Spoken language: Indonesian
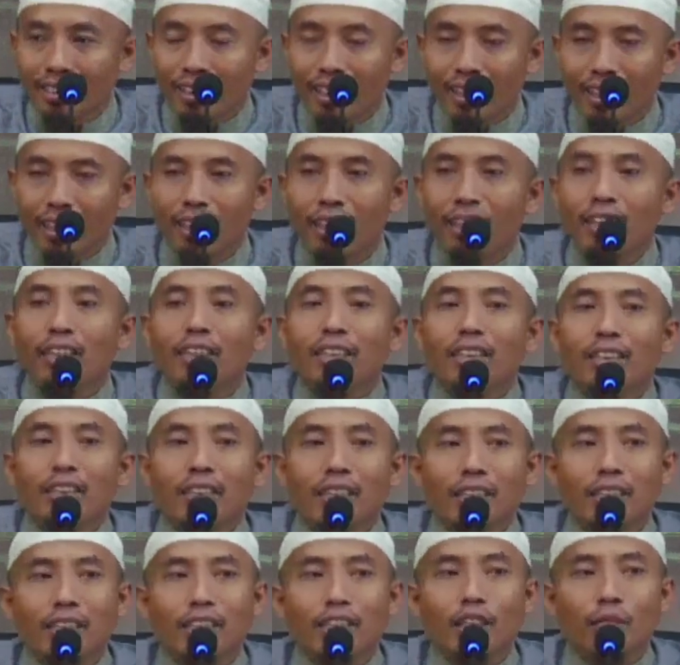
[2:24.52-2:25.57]
Ya.
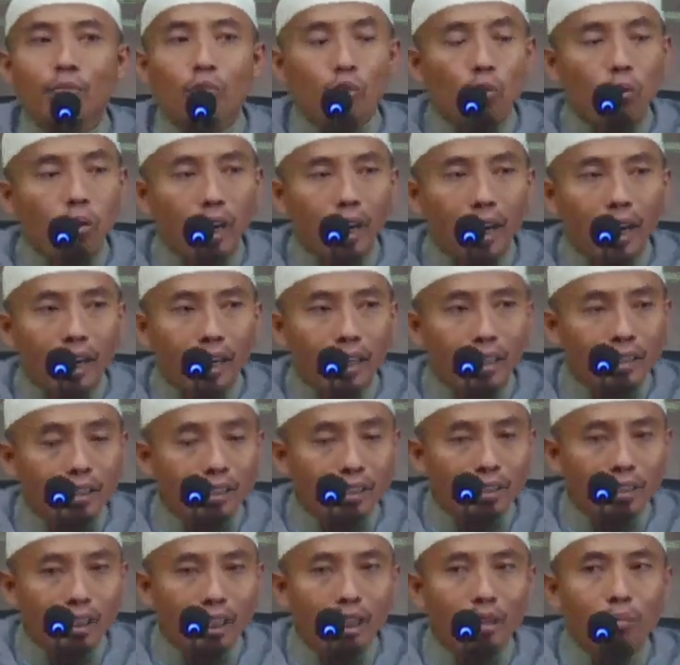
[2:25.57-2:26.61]
Saya titip
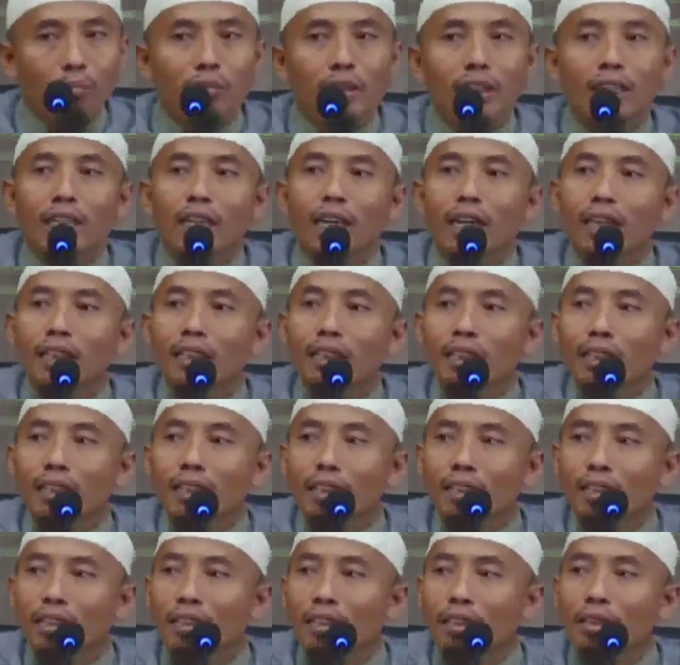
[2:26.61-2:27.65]
uang, tolong berikan
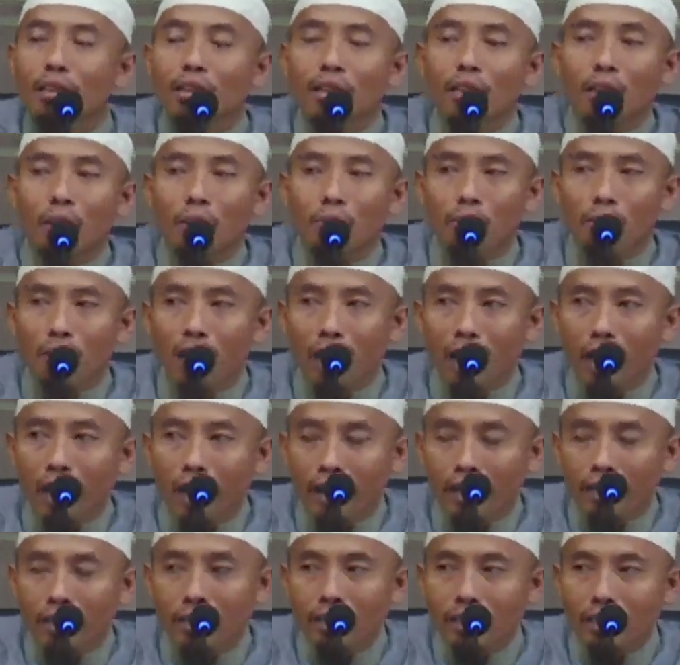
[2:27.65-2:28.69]

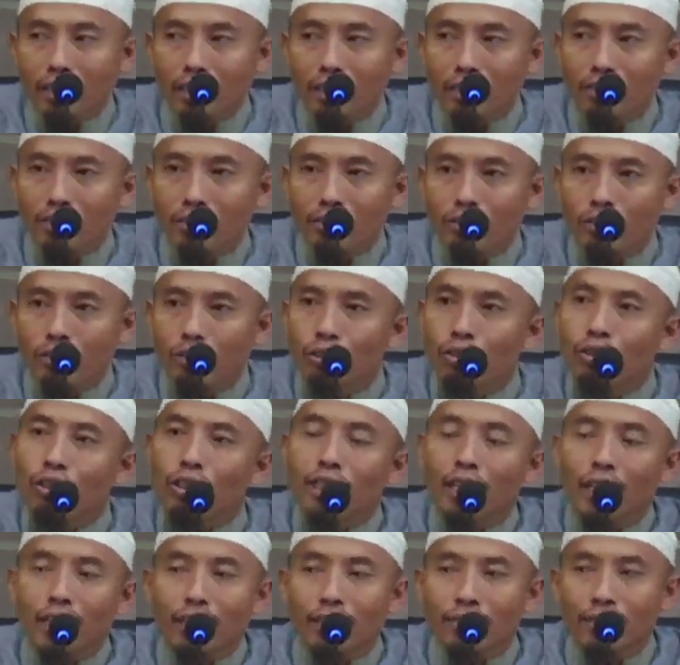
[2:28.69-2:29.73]
beras untuk
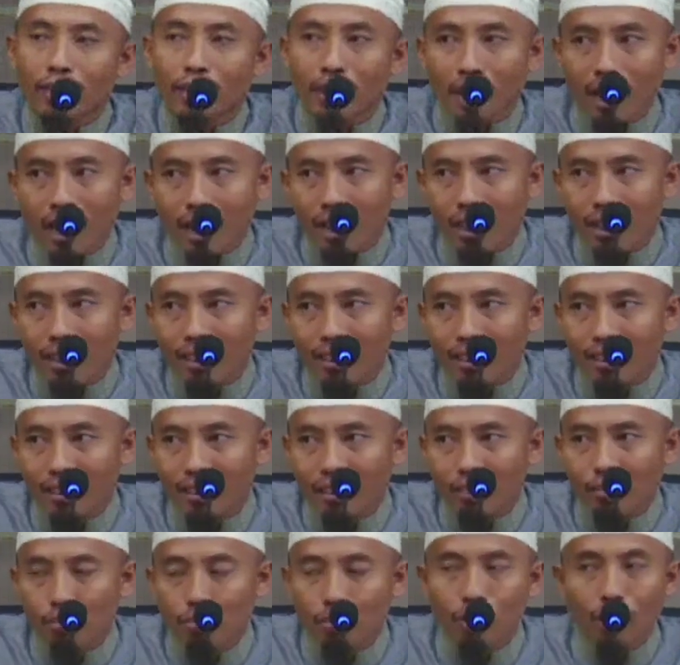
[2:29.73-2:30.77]
zakat fitrah.
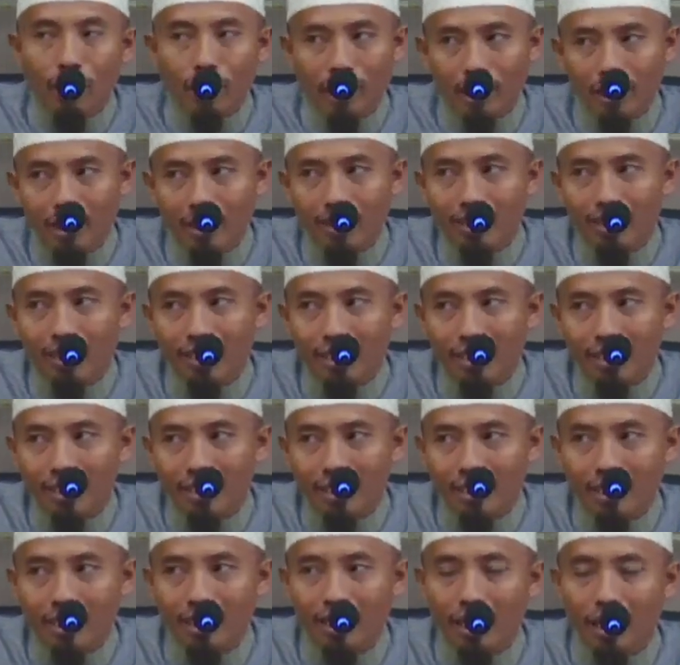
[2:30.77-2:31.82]
Boleh.
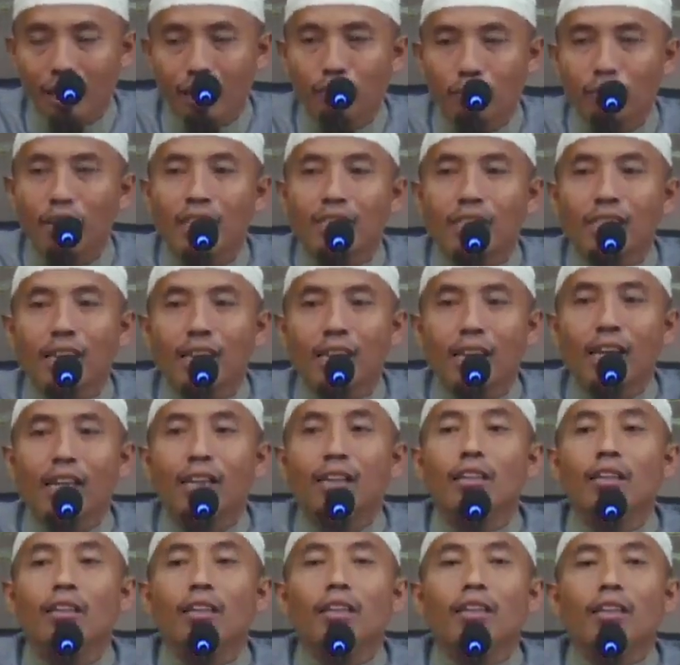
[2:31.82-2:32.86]
Ya enggak? Biasanya
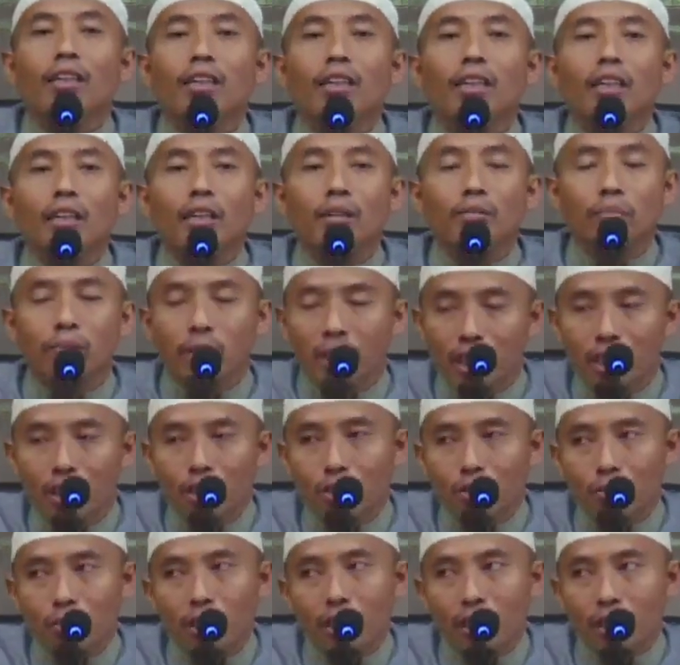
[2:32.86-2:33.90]
e,
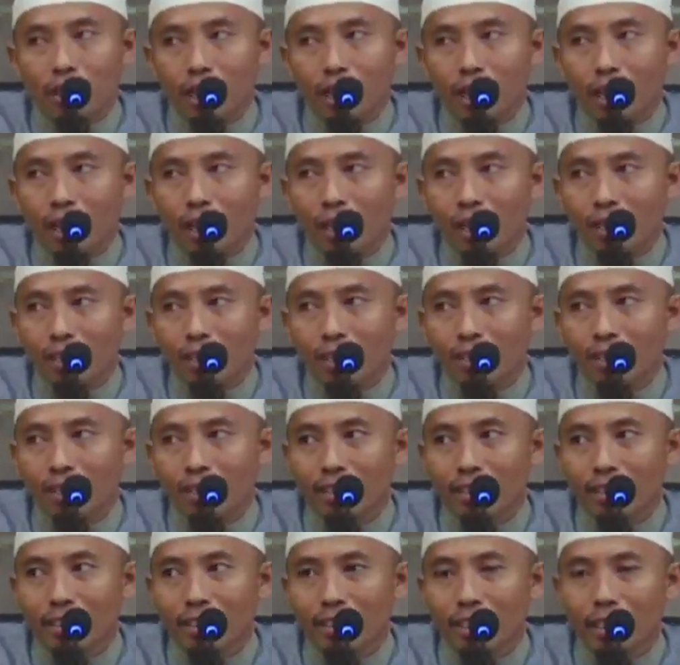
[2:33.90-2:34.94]
begitu biasanya.
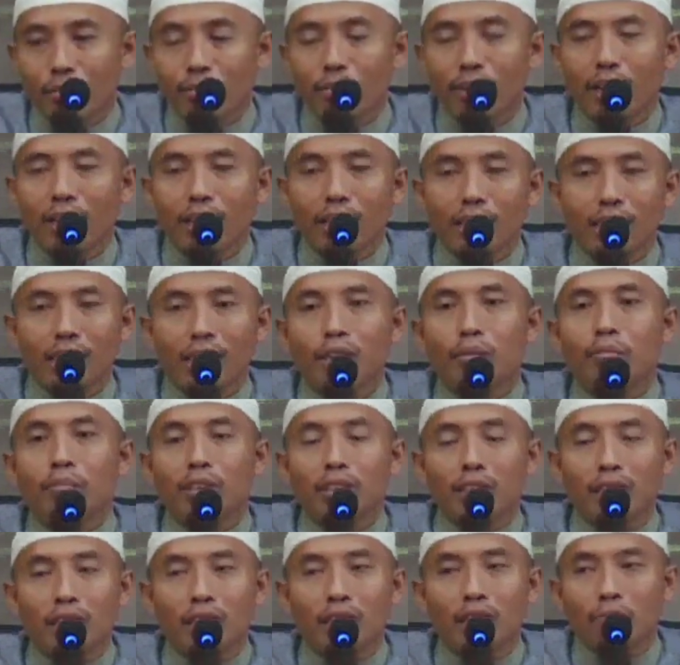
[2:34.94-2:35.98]
Ya, panitia
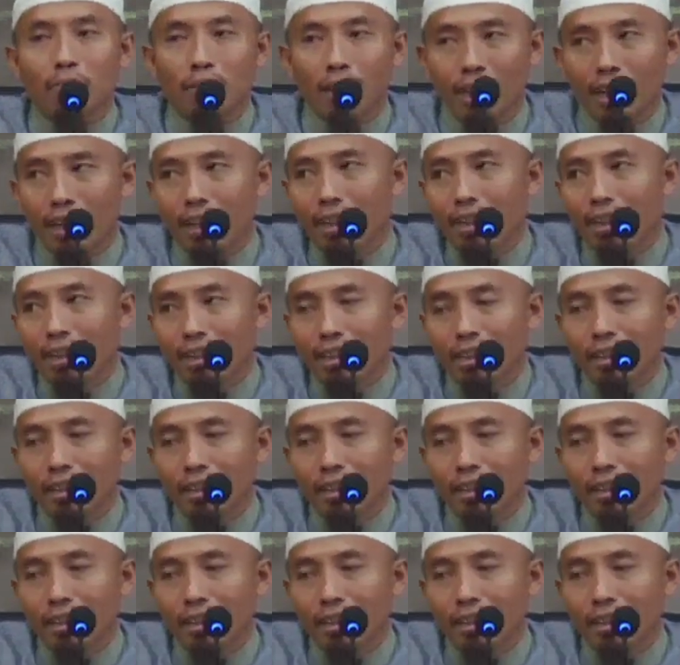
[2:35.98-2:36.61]
menerima